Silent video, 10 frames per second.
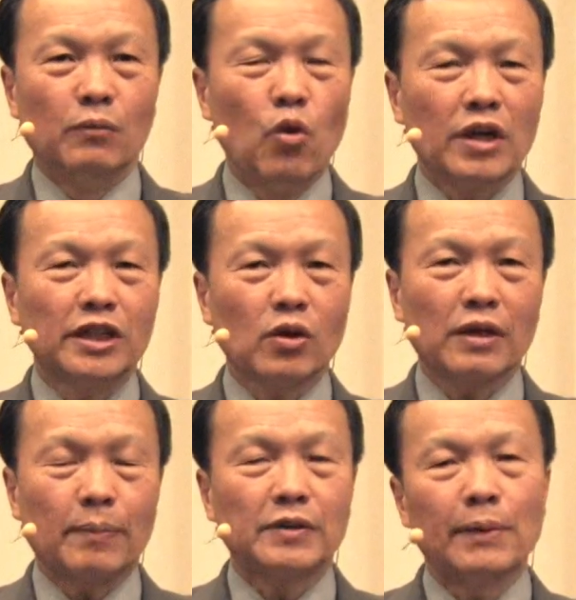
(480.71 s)
พวกนี้ต้อง
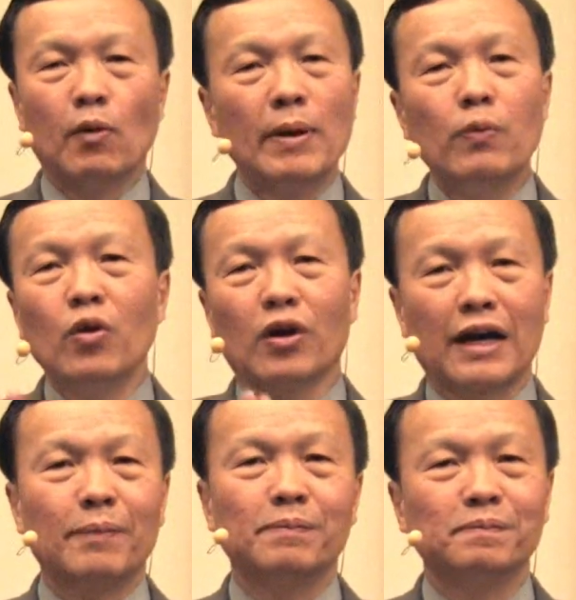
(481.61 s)
กลับใจผมไม่พูดหรอกค
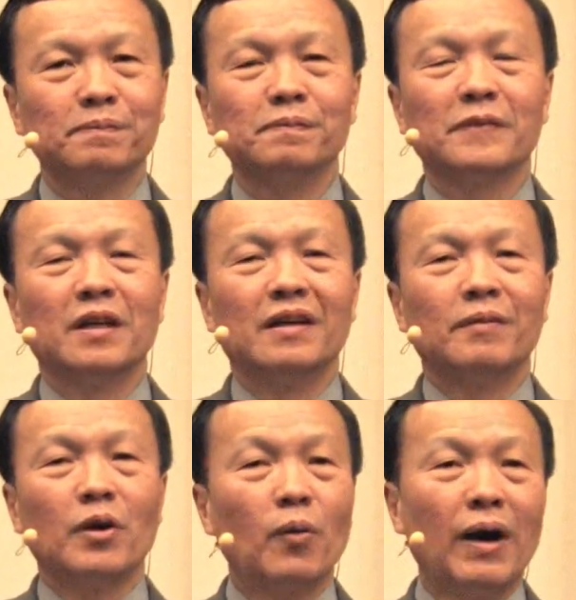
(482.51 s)
รับ
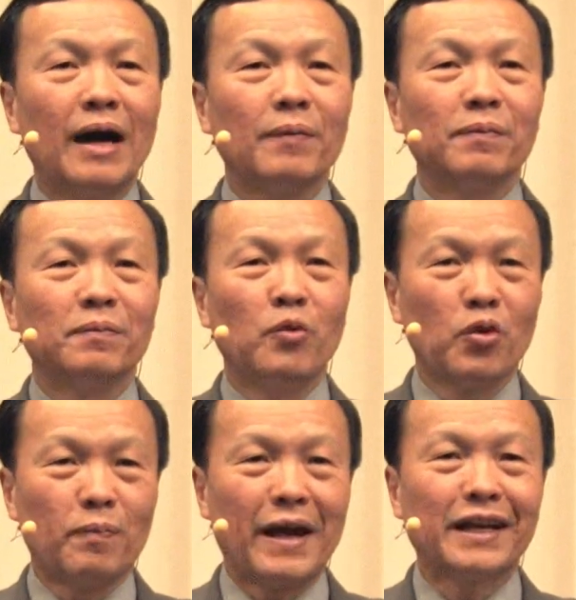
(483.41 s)
เพราะว่าพูด
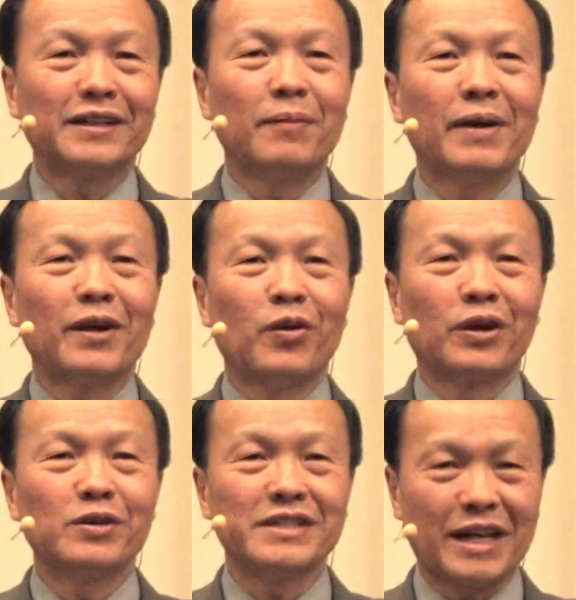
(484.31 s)
ไปแล้วทำให้คน
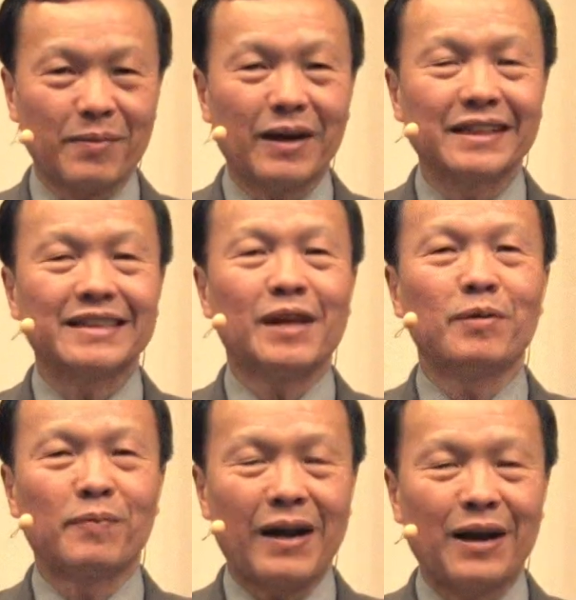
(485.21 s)
เขาเสียกำลังใจ
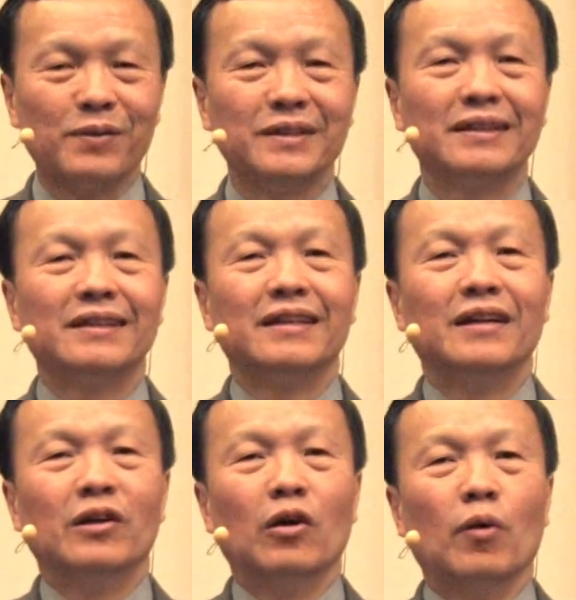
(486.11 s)
เป
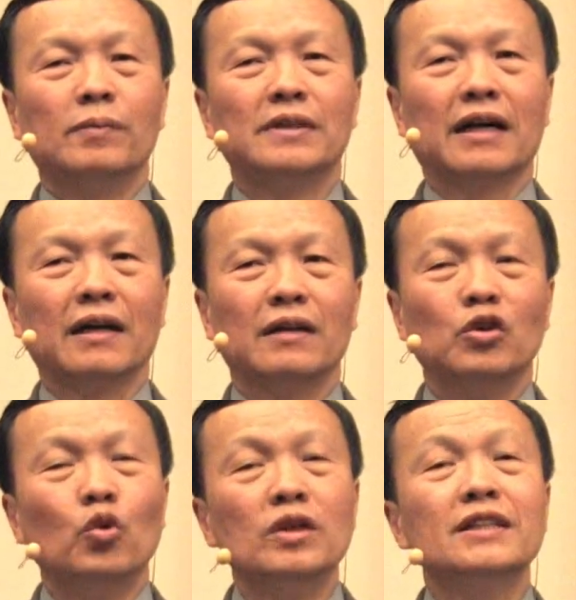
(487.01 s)
ล่าๆผมจะห
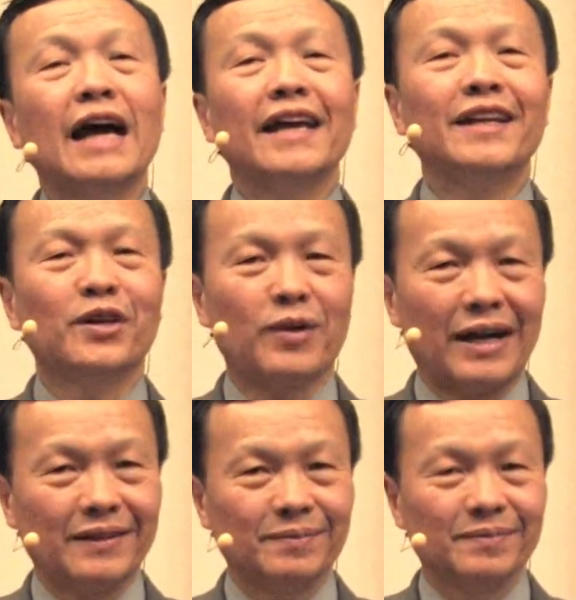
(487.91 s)
นุนใจดีกว่า
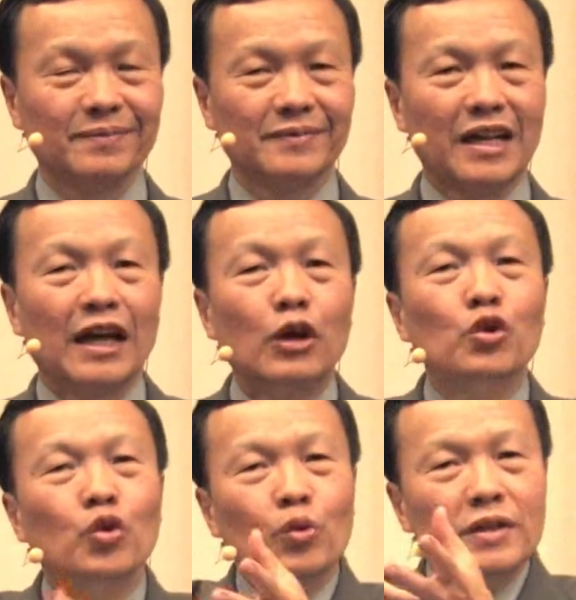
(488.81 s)
แล้ว
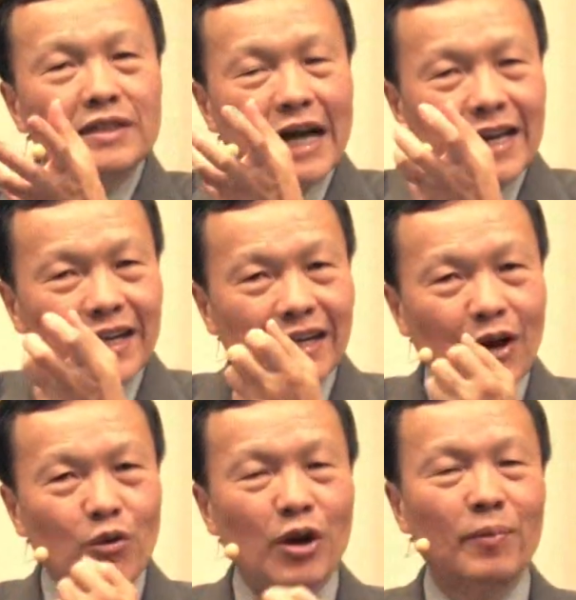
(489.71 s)
หนุนใจ
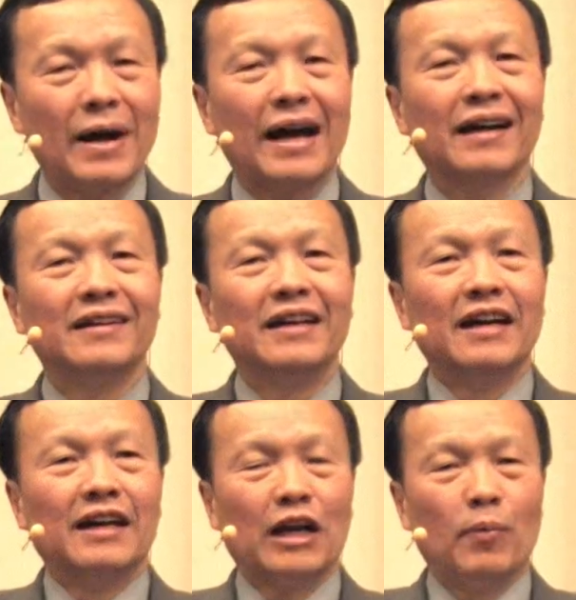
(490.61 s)
เขาเข้ามา
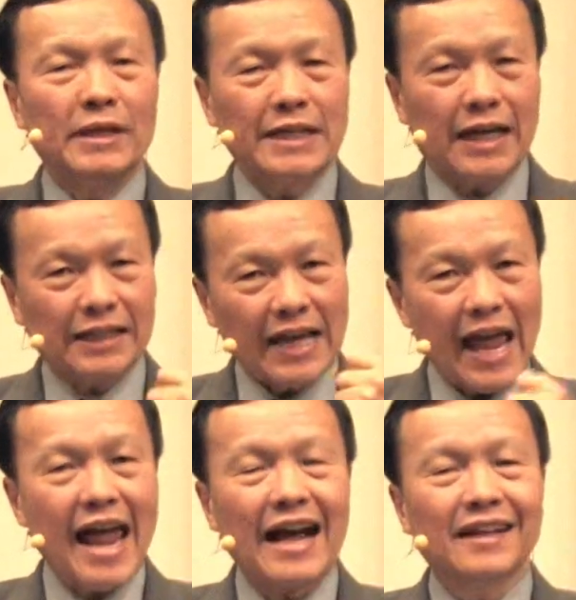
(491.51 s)
เราไม่ใช่กระแท
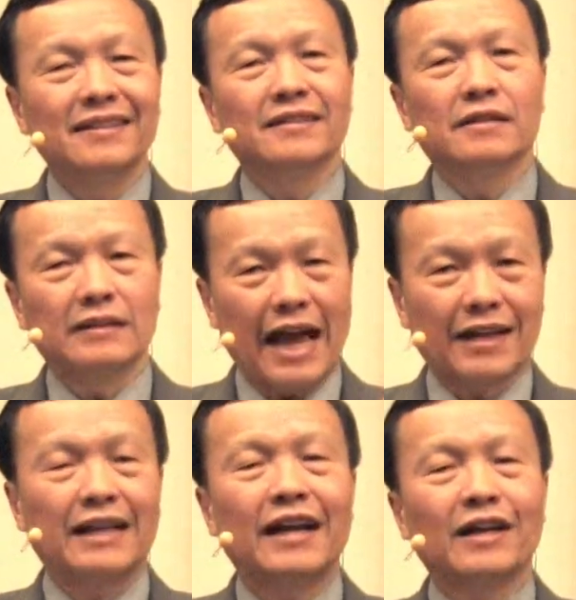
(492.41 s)
กแดก
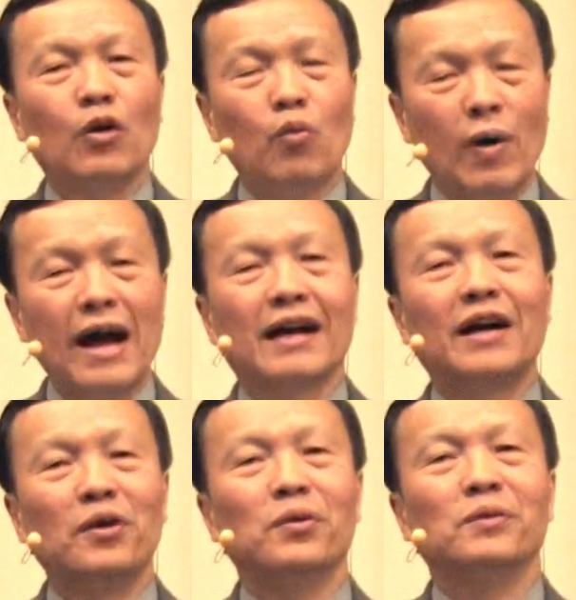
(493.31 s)
ดันเขาว่า
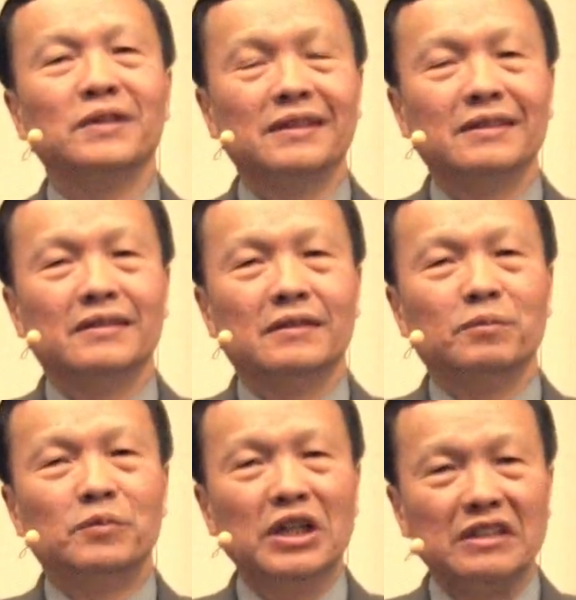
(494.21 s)
เขา
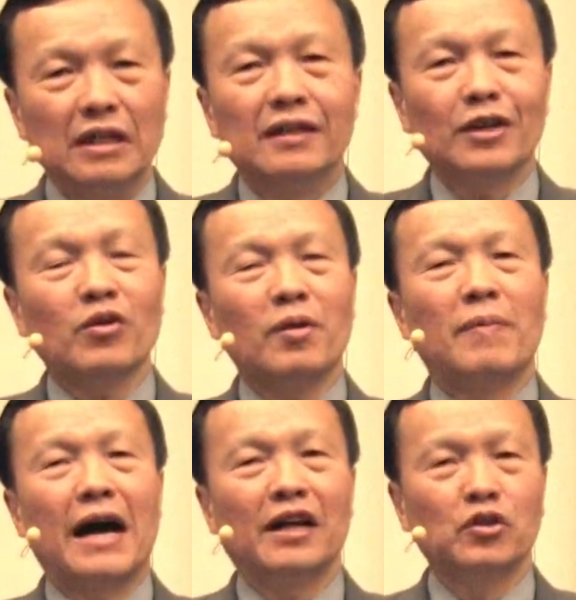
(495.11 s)
เพื่อดึงเขาเข้า
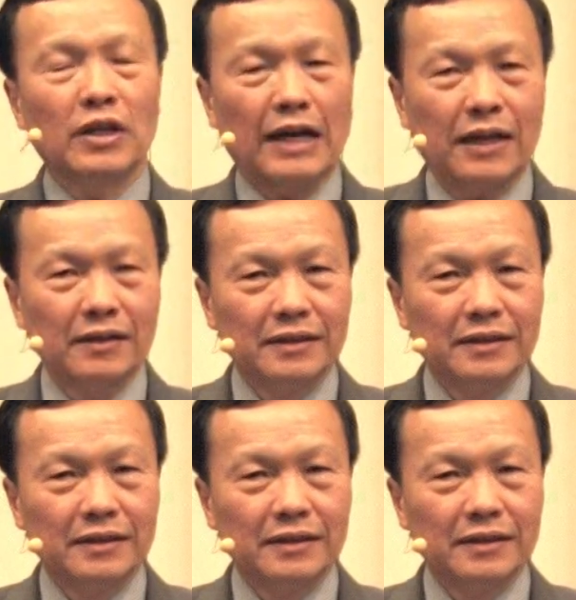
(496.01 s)
มาด้วยกัน